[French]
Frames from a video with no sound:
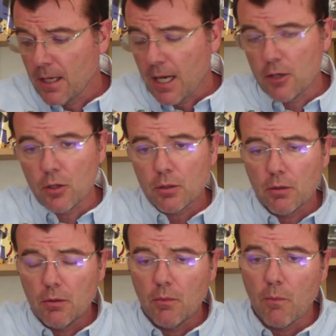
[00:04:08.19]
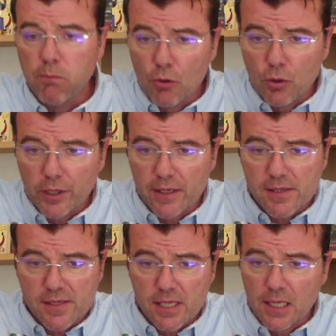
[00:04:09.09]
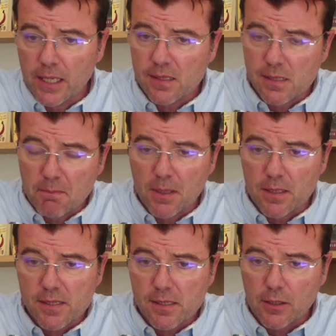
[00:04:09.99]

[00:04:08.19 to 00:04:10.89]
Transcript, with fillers: Alors, Bolloré, c'est clair, c'est pas un saint.